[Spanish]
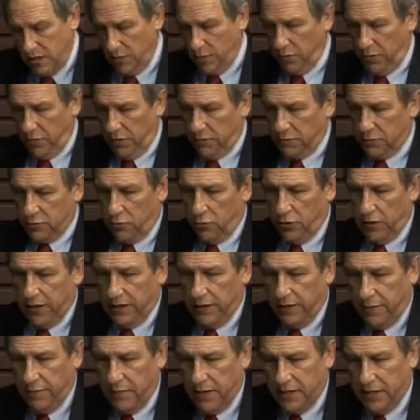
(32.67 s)
Bueno, pues con el
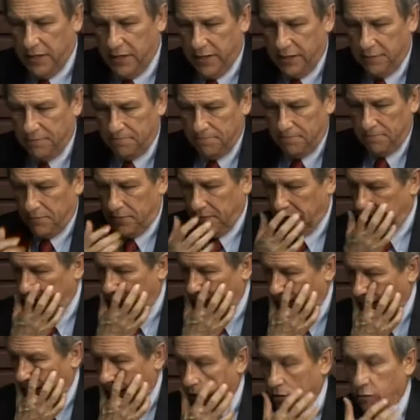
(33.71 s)
tema de
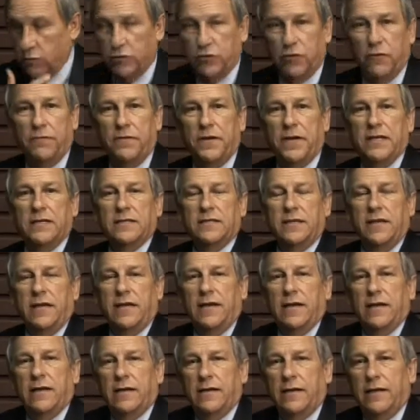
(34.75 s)
eh, inclusión
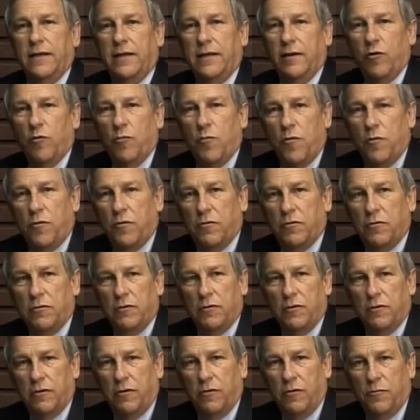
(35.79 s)
financiera y como
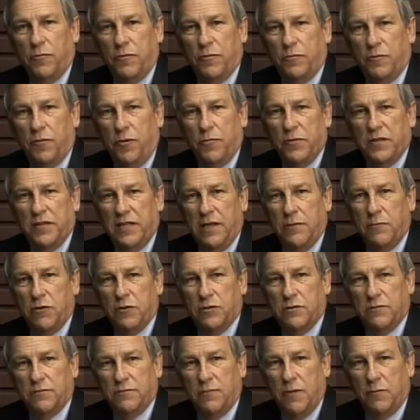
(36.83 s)
lo
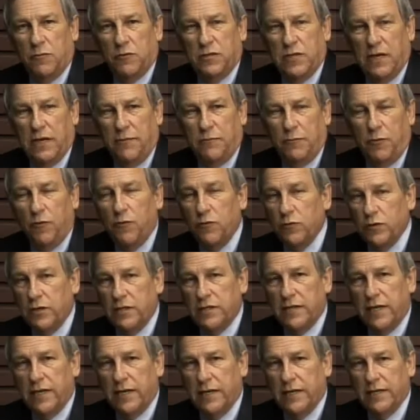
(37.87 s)
prometimos, vamos a
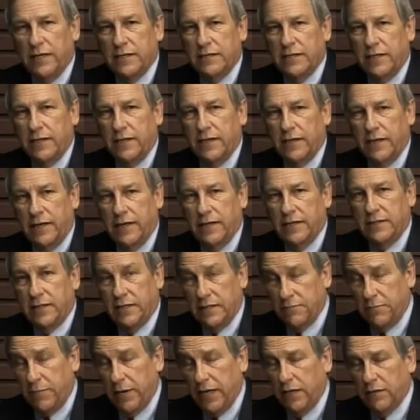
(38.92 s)
profundizar en ese, en ese
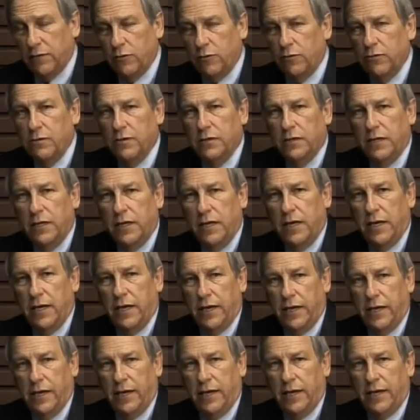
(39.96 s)
aspecto.
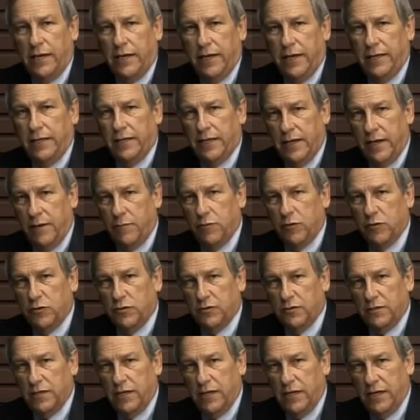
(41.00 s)
Eh, y
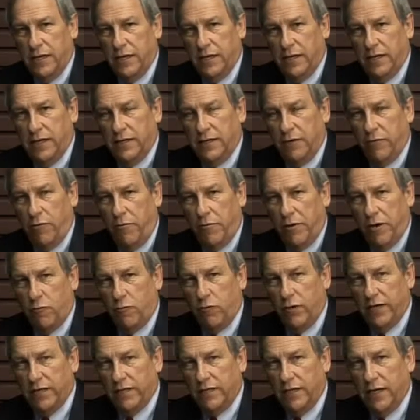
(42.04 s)
tenemos eh, de nueva
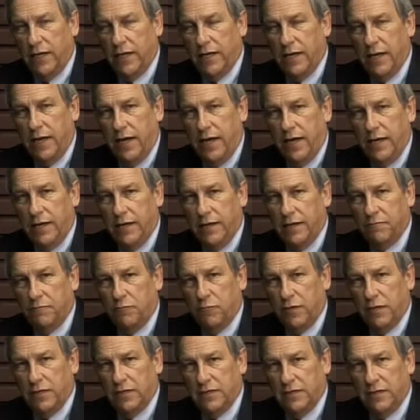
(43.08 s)
cuenta a,
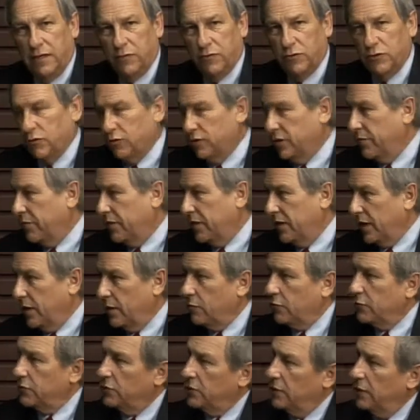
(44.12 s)
pues, a nuestros
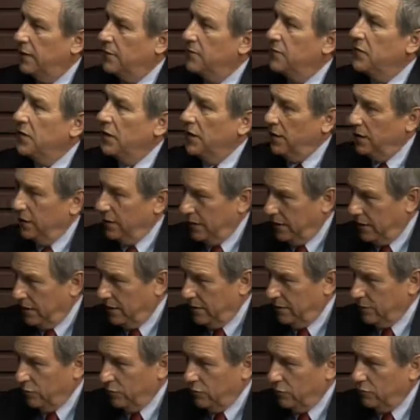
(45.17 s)
invitados,
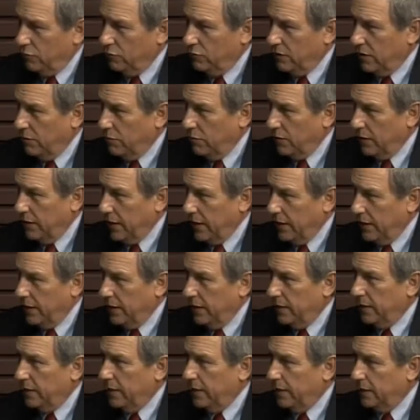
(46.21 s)
el doctor Gustavo del
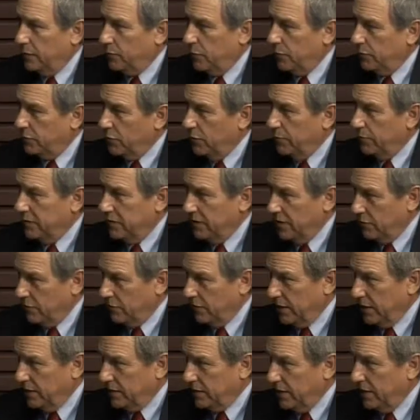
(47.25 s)
Ángel, quien es profesor e investigador
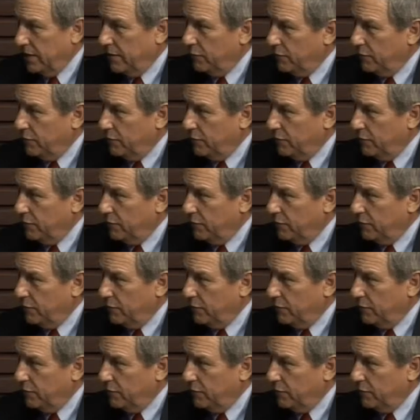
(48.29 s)
del CIDE.